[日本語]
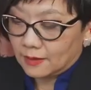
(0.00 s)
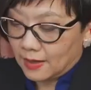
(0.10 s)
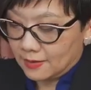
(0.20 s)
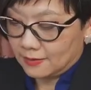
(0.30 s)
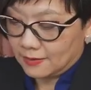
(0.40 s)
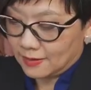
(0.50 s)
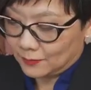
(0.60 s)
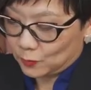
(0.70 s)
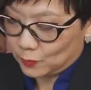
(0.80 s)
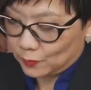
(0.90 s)
はい、えっ
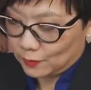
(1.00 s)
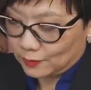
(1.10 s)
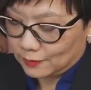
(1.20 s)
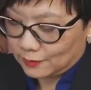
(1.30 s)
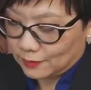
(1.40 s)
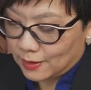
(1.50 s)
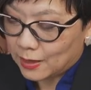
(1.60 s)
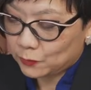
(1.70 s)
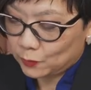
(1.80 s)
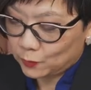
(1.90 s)
と
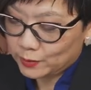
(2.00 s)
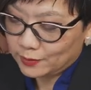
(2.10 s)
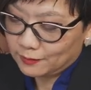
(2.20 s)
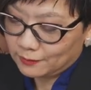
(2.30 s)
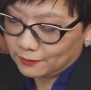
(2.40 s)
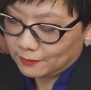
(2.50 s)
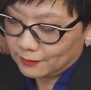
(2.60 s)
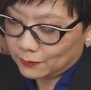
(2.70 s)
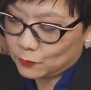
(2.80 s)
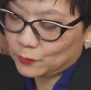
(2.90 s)
あのおっしゃっ
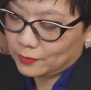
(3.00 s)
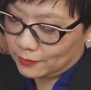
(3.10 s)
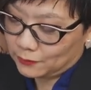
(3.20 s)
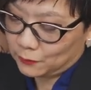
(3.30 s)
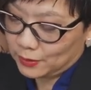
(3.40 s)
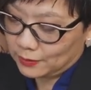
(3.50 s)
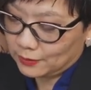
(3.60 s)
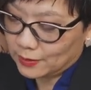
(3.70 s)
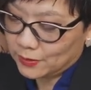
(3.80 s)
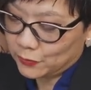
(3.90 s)
た通りその
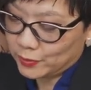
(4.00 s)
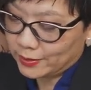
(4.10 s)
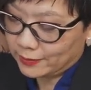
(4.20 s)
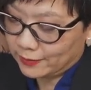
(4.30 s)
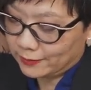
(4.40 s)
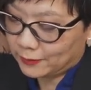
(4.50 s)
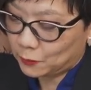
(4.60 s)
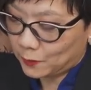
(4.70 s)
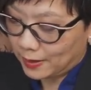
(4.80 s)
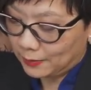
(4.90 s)
インターセクショナリティっていう
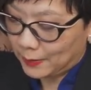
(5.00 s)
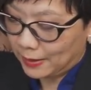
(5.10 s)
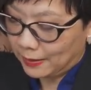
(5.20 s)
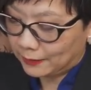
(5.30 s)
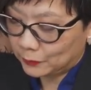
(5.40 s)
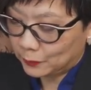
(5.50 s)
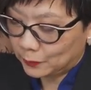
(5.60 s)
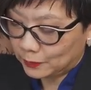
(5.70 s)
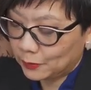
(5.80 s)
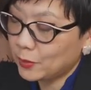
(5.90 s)
のは、まあ、あ
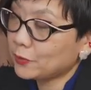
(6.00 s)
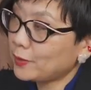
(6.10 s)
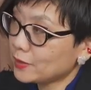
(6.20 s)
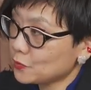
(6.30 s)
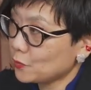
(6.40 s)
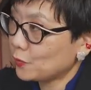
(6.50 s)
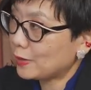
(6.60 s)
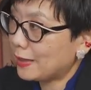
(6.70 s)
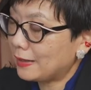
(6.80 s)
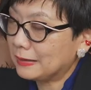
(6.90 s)
の
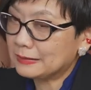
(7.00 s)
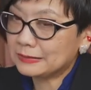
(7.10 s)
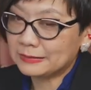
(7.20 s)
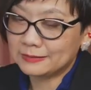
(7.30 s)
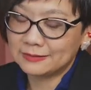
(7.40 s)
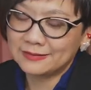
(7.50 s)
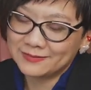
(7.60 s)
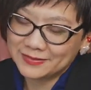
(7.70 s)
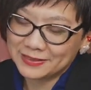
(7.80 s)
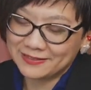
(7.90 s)
キンバリ・クレーショーが
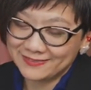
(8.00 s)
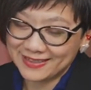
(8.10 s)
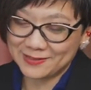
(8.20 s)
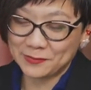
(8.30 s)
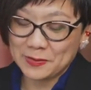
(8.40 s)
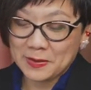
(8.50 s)
キック練習